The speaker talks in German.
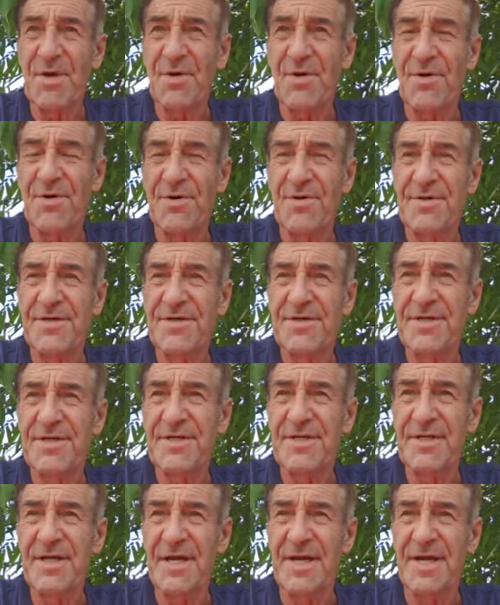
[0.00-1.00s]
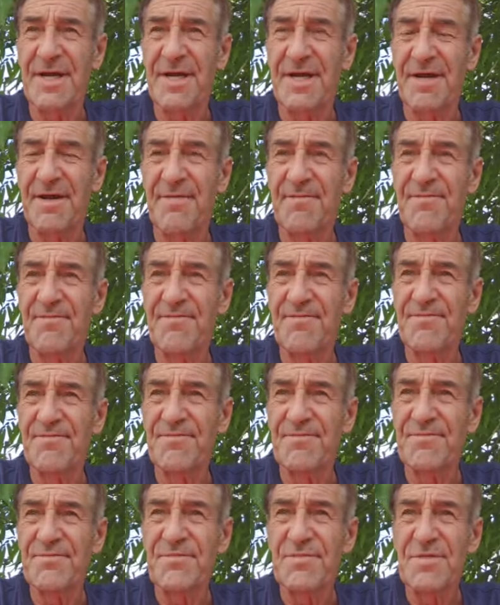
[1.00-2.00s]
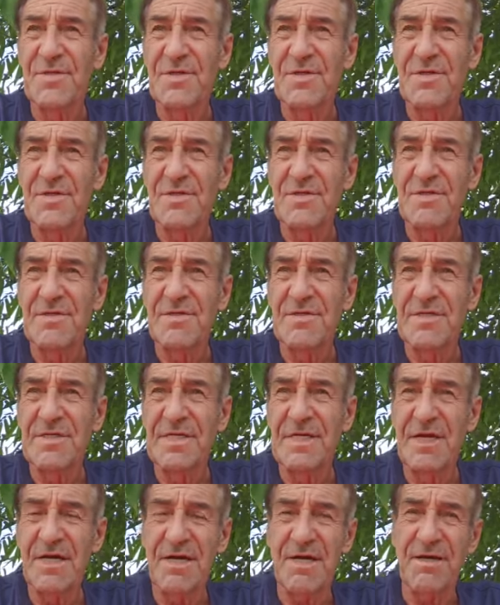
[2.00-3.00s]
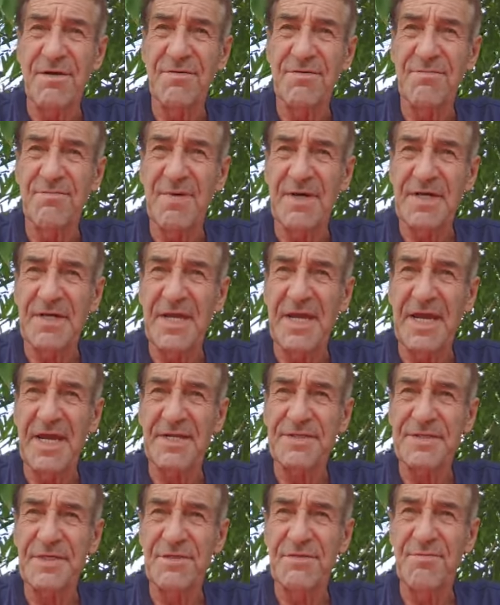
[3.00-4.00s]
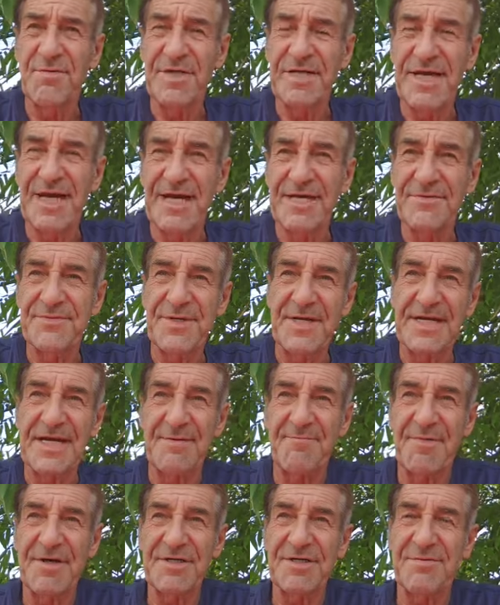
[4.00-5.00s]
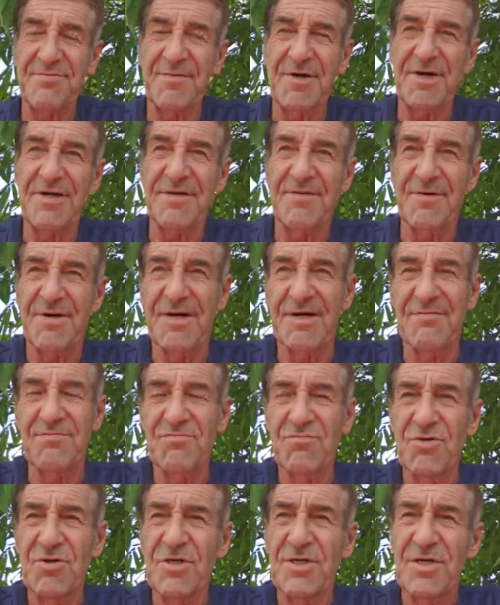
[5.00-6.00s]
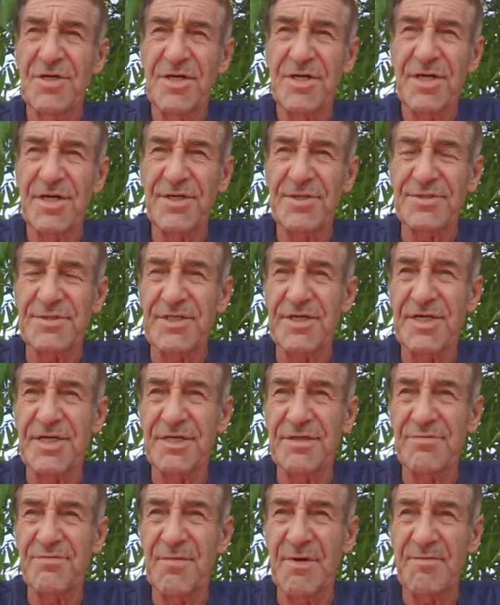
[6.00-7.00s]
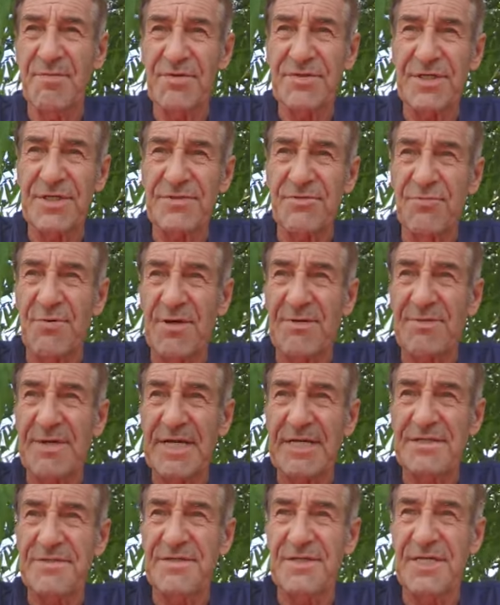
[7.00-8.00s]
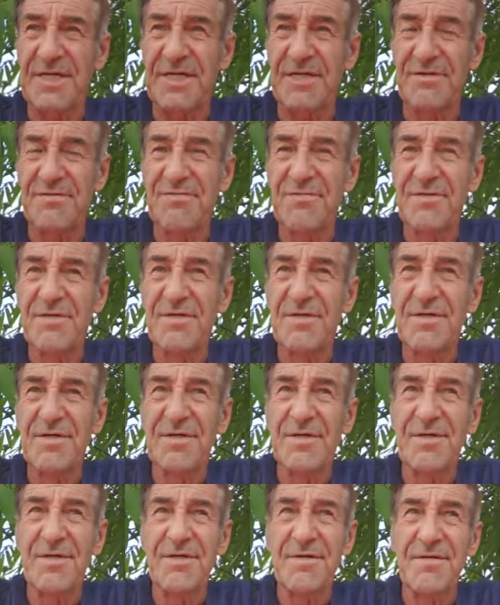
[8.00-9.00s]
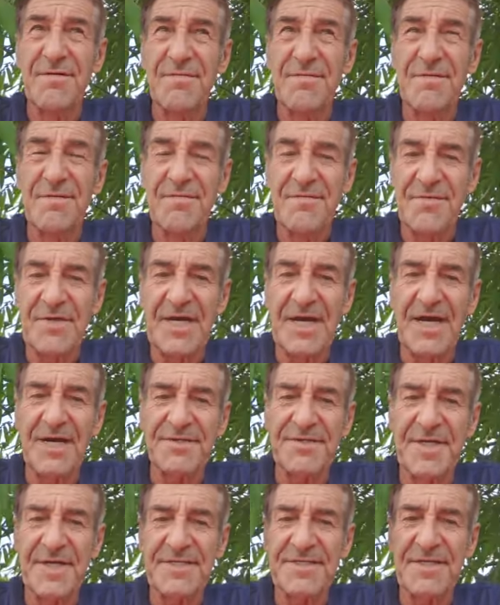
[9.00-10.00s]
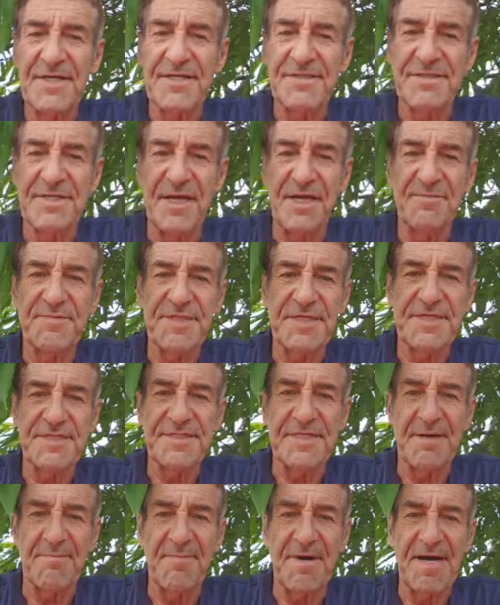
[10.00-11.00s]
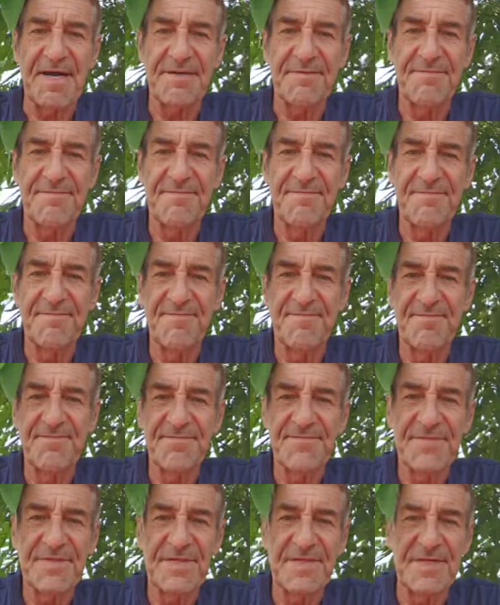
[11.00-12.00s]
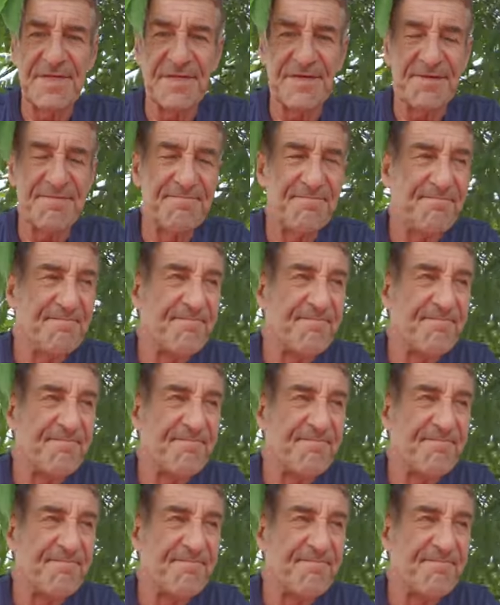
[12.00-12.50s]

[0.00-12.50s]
Und äh, ja, man ärgert sich über die Handwerker manchmal, aber es geht, man muss das überwegsehen. Wie heißt das? Selbst ist der Mann. Ja.